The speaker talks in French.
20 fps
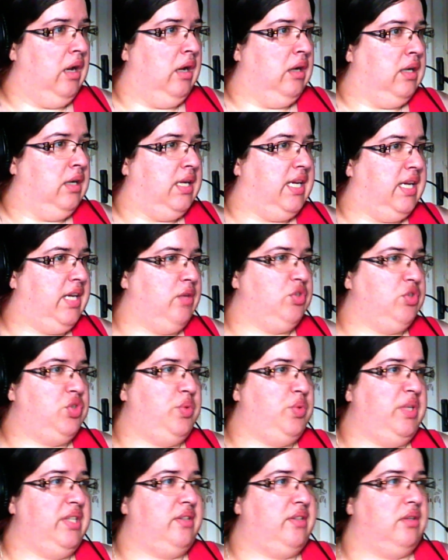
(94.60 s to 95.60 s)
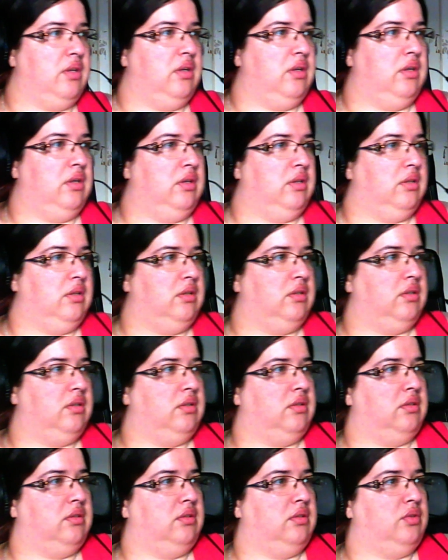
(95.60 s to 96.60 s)
Et ensuite,
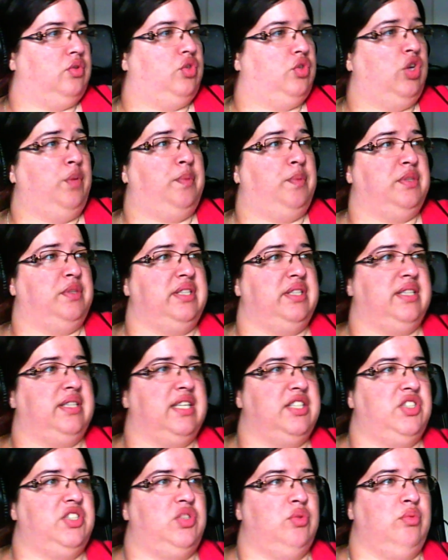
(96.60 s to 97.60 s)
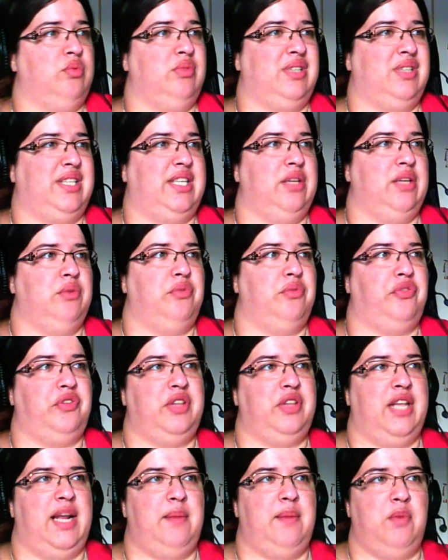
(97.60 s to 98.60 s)
euh, deux petites questions qui ont
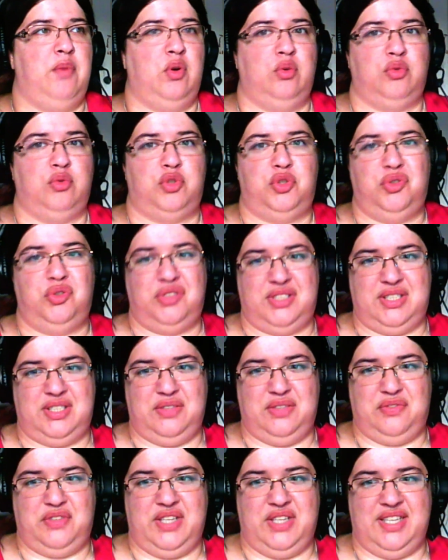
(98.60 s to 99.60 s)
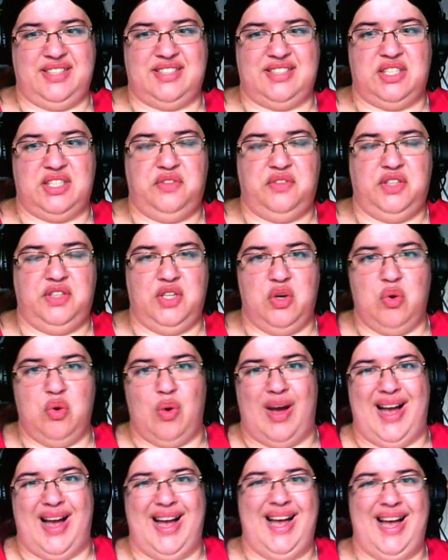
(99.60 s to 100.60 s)
finalement justifié cette vidéo
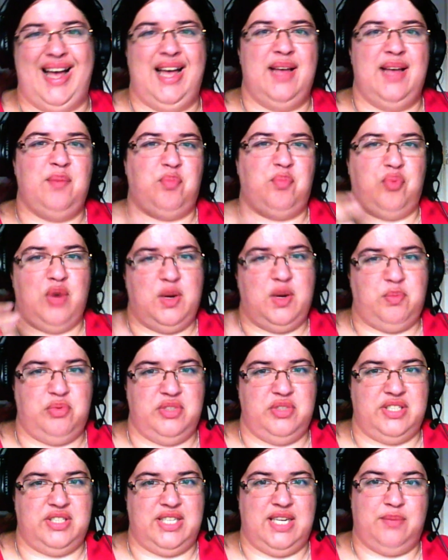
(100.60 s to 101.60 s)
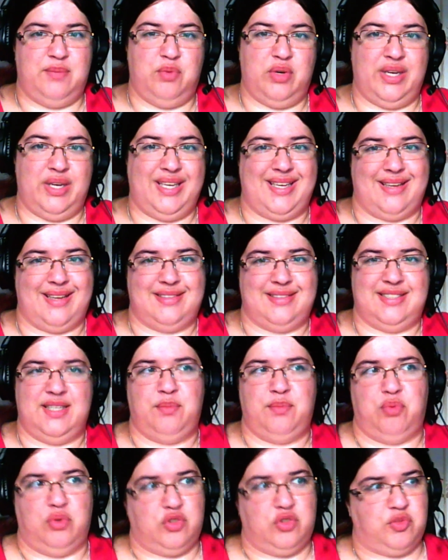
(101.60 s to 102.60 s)
un poil plus élaborée qu'un
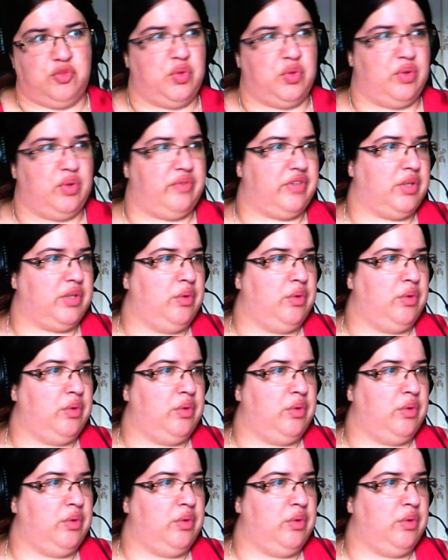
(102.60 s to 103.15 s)
simple lancement de FAQ.